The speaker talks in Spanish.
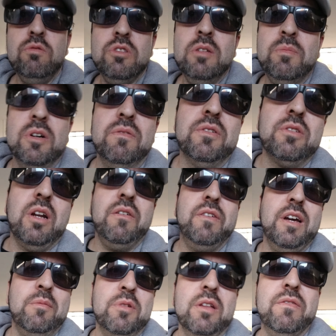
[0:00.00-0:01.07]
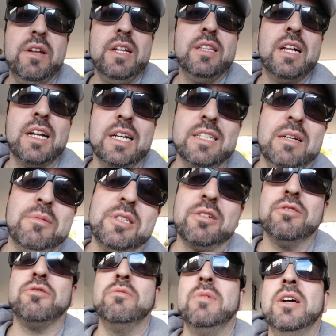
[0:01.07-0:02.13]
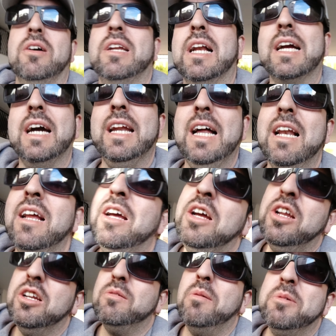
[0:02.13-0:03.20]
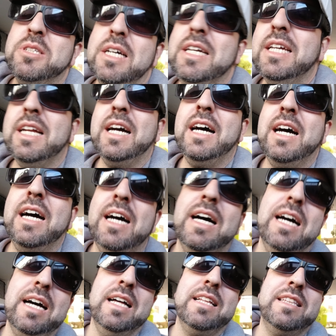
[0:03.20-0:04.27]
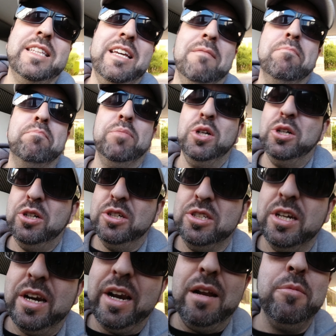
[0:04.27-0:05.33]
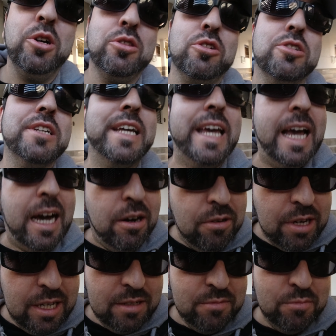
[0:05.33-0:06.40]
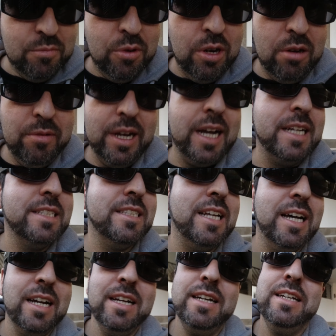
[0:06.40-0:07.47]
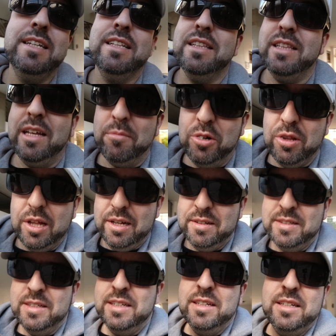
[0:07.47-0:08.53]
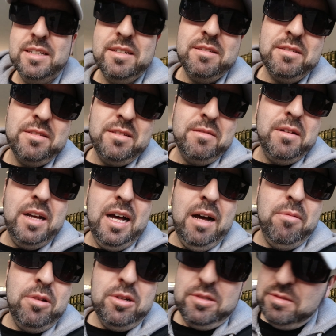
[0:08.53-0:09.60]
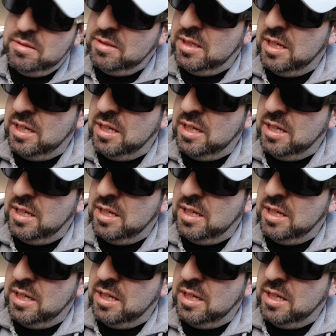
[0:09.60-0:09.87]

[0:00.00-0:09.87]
un tipo de fotografía muy diferente al que estamos acostumbrados en el canal. Nos vamos a ir a tiempos remotos que ahora vuelven a estar de moda. Hablo